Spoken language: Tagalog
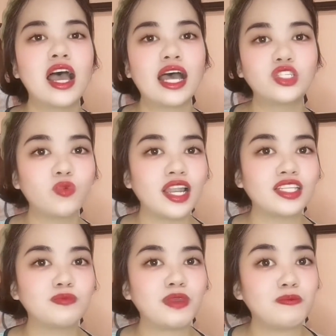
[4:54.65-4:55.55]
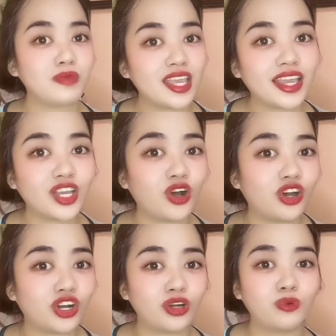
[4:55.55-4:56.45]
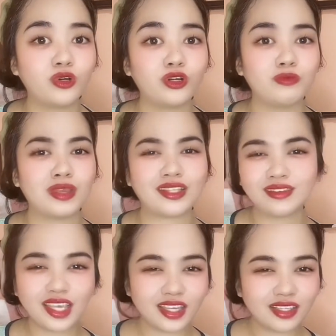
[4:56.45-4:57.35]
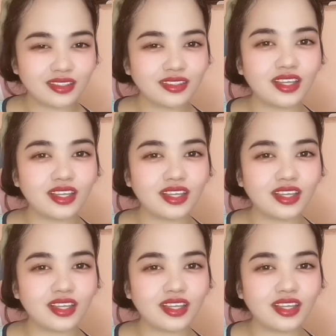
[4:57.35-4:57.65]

As well as my BIR or my teen,